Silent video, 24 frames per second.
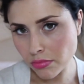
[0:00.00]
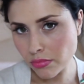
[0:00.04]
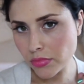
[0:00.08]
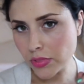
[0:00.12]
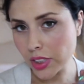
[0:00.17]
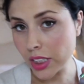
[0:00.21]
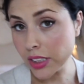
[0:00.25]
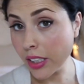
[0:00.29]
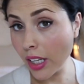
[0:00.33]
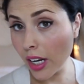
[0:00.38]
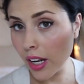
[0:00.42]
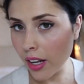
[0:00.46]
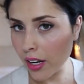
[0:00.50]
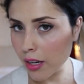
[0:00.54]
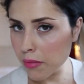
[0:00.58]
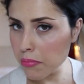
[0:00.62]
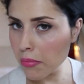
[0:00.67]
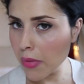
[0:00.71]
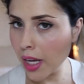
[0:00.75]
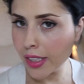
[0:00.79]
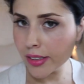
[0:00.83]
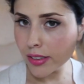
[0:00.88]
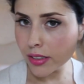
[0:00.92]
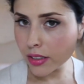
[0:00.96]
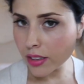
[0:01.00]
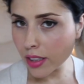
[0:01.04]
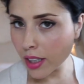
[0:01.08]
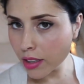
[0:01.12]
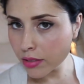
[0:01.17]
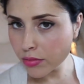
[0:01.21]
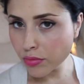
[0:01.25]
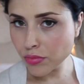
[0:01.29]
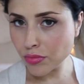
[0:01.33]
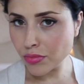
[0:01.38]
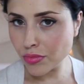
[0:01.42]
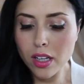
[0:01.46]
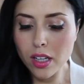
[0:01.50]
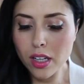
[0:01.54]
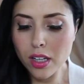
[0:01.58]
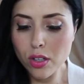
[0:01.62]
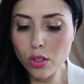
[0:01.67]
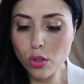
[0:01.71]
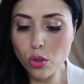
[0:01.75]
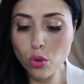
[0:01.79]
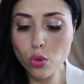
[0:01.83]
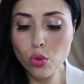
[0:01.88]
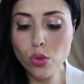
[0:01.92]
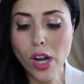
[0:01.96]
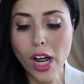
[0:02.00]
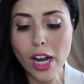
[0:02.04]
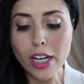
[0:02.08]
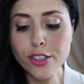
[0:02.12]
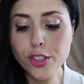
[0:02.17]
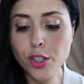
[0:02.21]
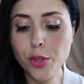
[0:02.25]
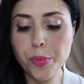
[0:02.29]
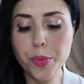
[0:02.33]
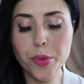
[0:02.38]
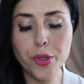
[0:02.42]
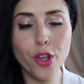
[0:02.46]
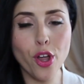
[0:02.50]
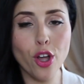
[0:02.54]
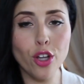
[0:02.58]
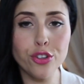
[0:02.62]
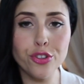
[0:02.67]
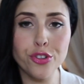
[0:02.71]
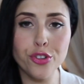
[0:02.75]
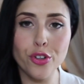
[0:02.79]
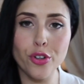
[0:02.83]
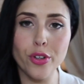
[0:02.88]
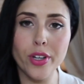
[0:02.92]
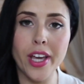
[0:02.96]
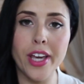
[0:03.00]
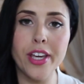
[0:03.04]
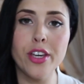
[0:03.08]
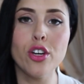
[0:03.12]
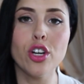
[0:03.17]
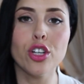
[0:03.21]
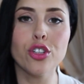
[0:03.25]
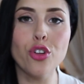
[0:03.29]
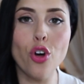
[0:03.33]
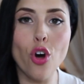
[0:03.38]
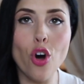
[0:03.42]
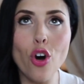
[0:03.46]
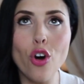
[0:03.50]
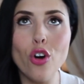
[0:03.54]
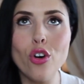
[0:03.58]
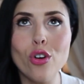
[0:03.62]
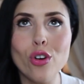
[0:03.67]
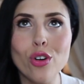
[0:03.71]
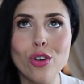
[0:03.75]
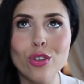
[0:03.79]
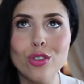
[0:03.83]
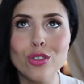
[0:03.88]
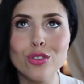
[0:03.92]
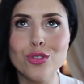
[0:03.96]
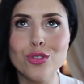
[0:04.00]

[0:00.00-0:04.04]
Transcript: da tenere in mente. Un altro prodotto che io adoro